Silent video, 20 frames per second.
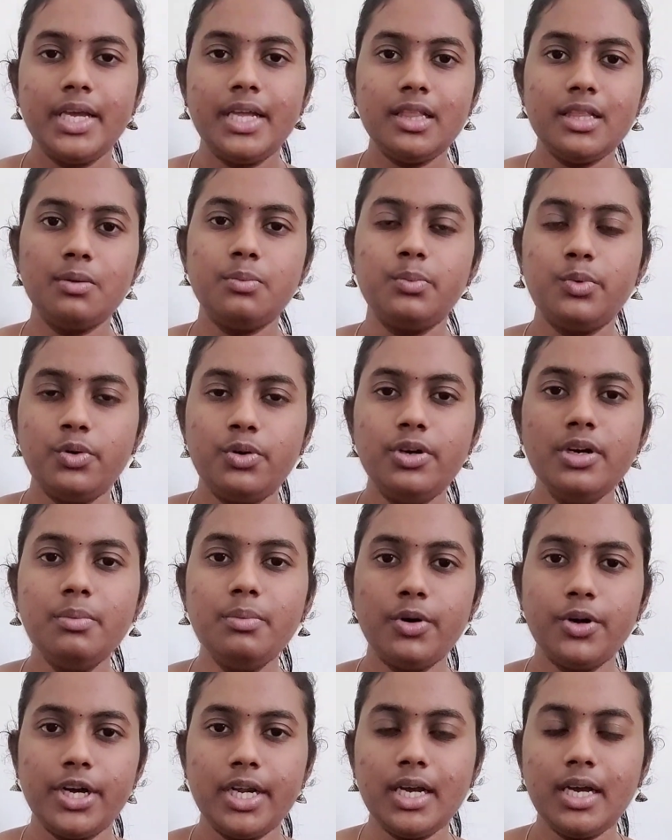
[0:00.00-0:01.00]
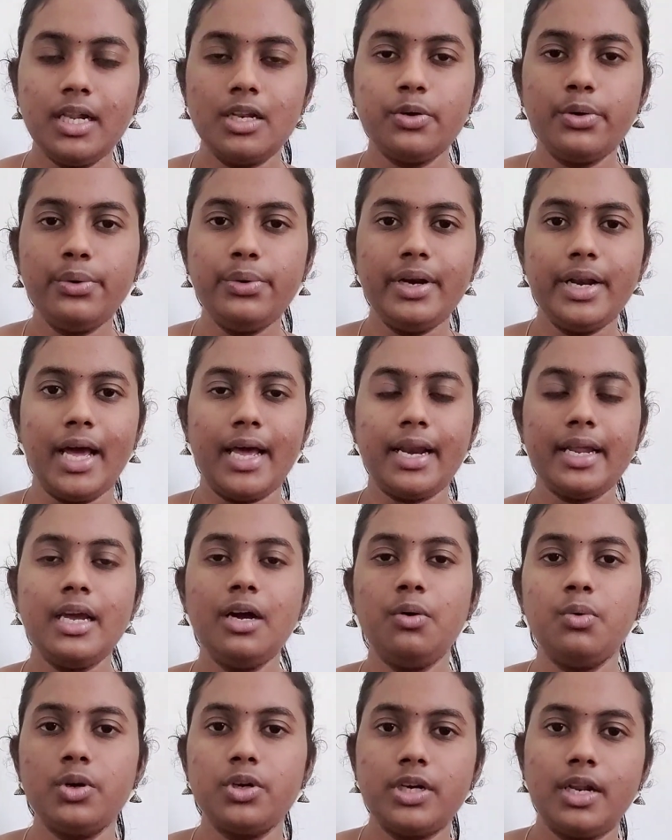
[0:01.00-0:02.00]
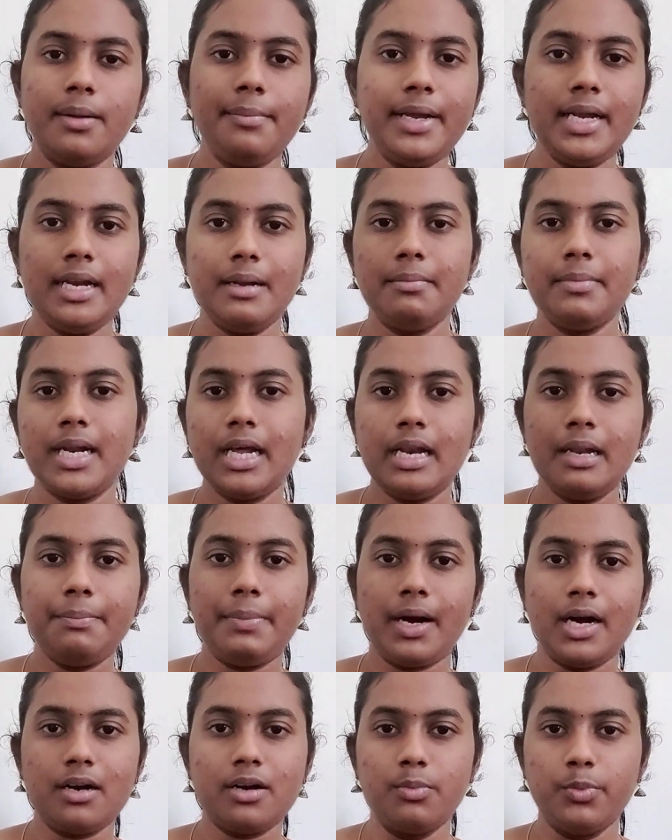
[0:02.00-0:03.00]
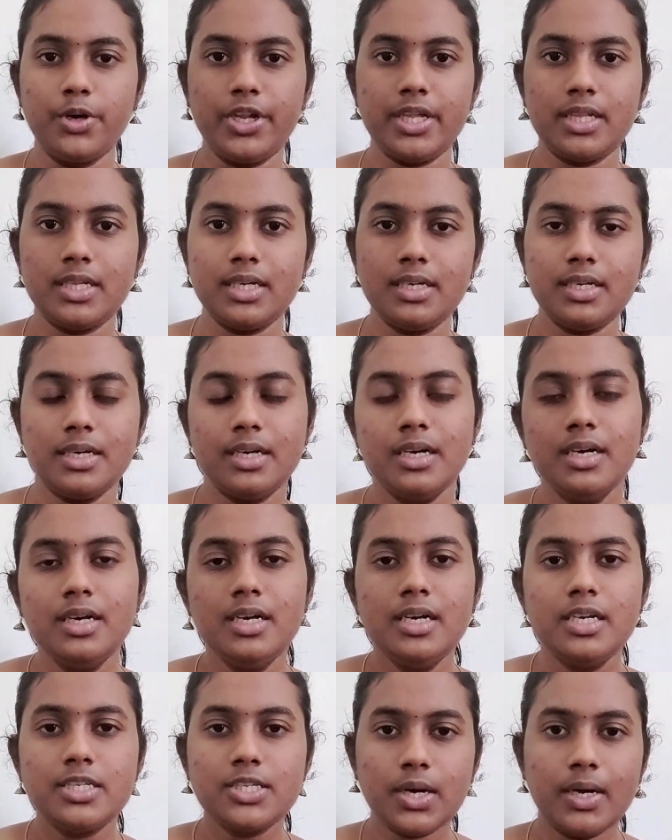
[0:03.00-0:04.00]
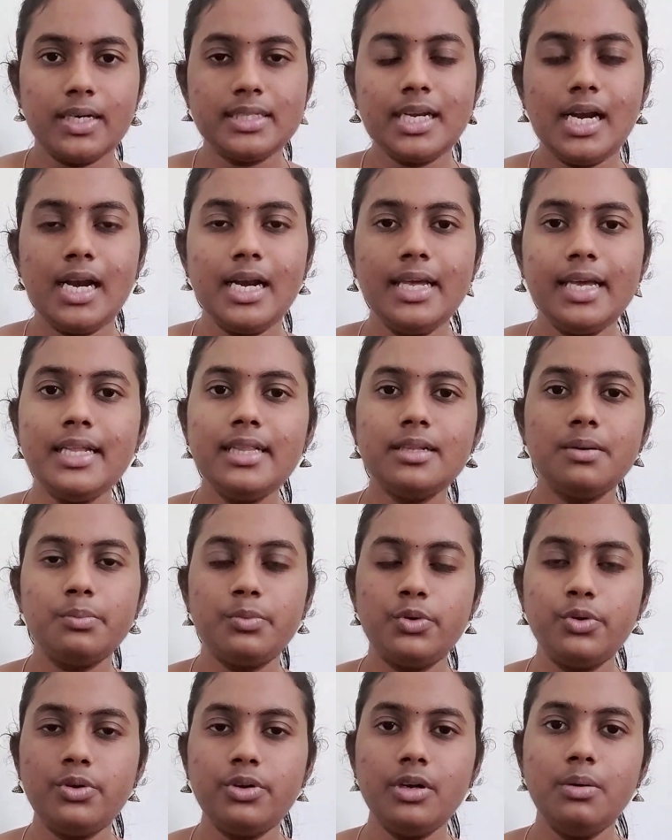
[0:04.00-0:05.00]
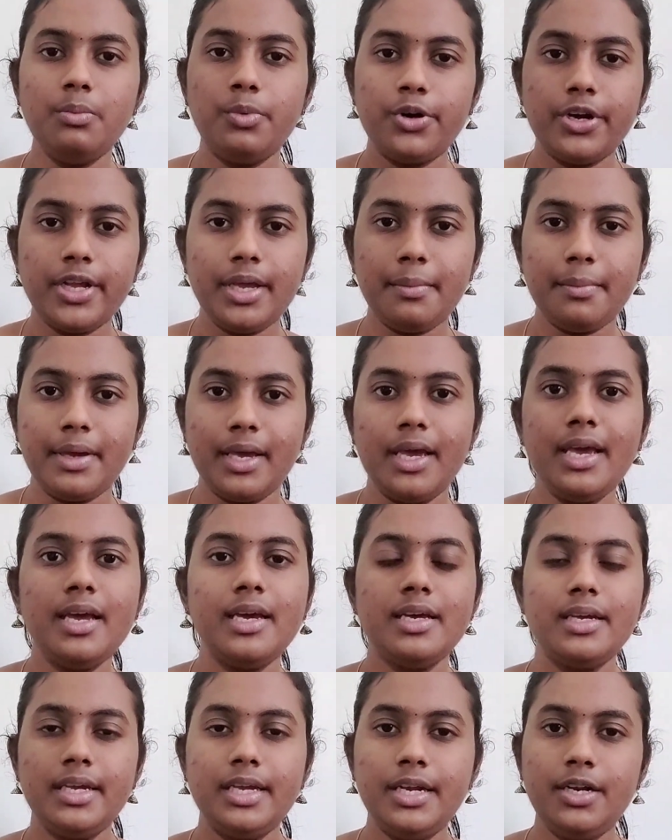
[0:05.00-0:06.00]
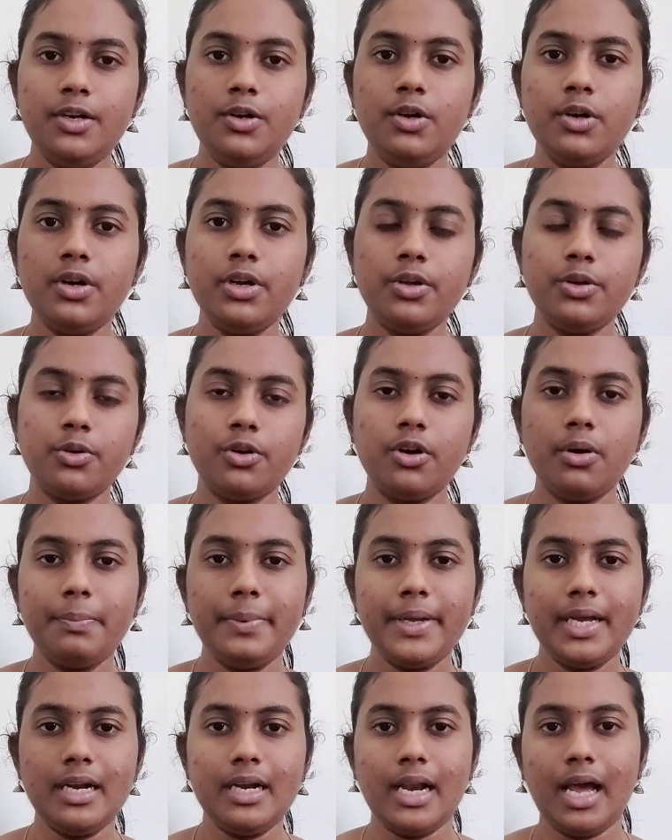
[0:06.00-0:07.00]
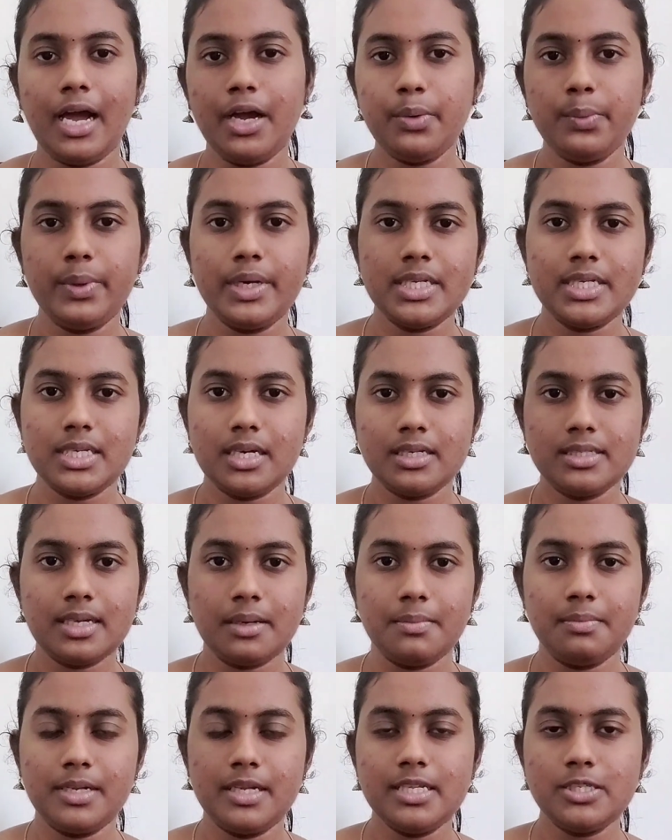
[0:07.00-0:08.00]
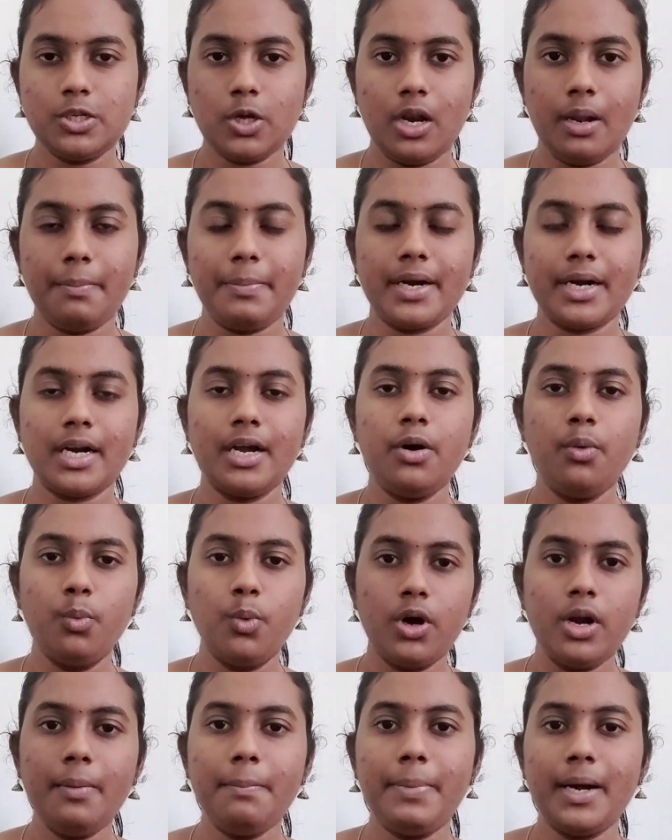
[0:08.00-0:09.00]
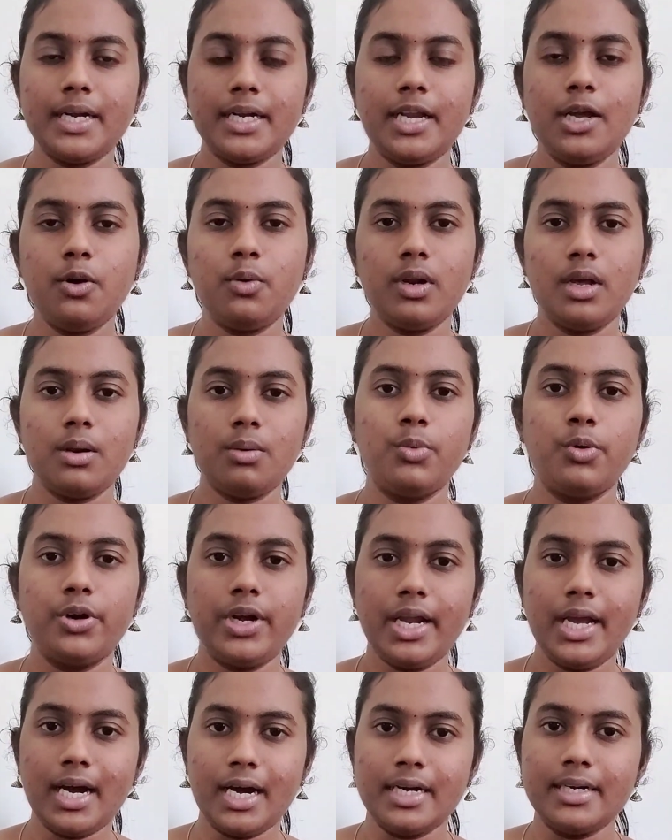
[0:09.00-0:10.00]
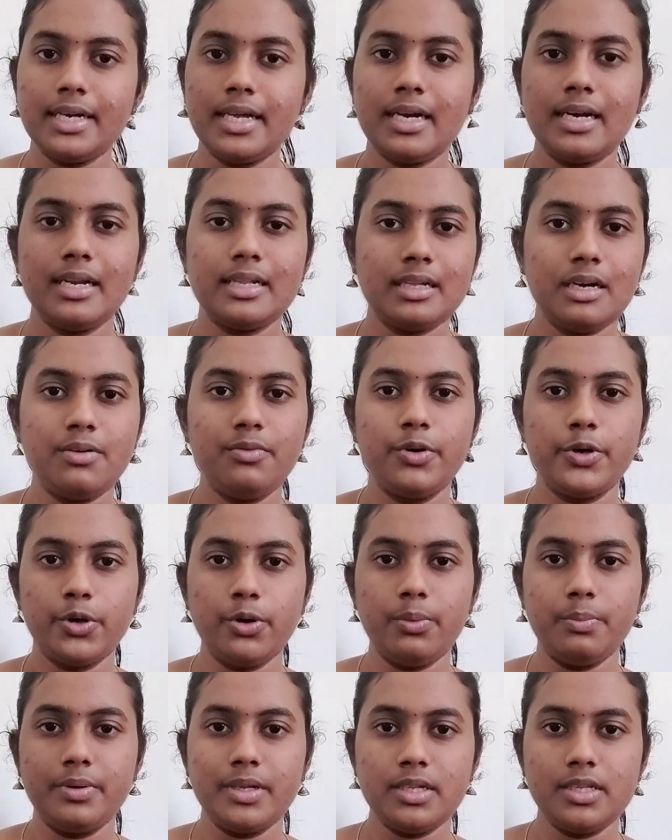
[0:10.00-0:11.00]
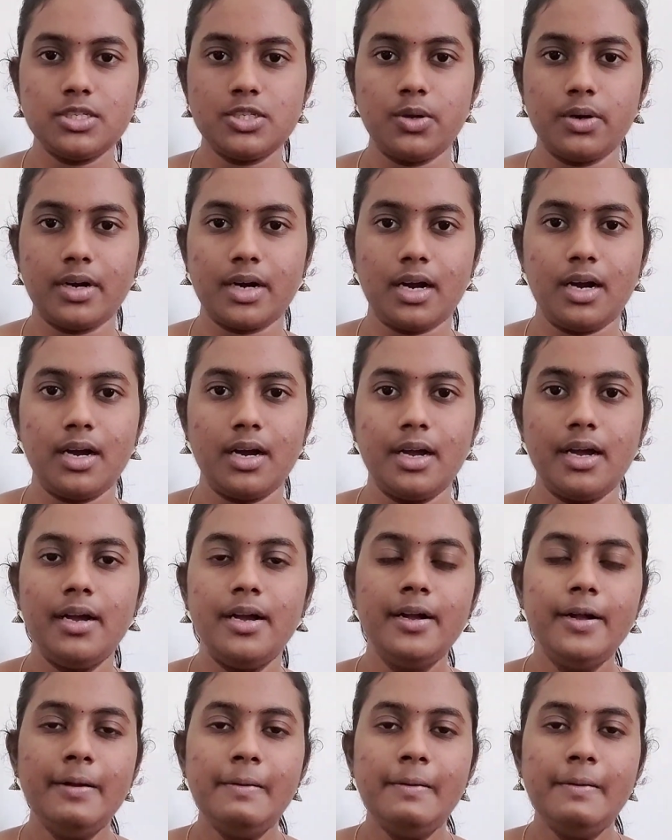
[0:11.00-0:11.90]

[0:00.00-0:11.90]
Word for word: இந்த மூணு மொழிகளுக்கும் நிறைய ஒற்றுமை நம்மளால பார்க்க முடியுது சோ அதனால இந்த மூணு மொழியுமே இண்டோ யூரோப்பியன் லாங்குவேஜஸ் அப்படின்னு சொல்லப்படுற ஒரு பர்டிகுலர் மொழி கண்டர்ல தான் வரும் அப்படின்னு சொல்றாங்க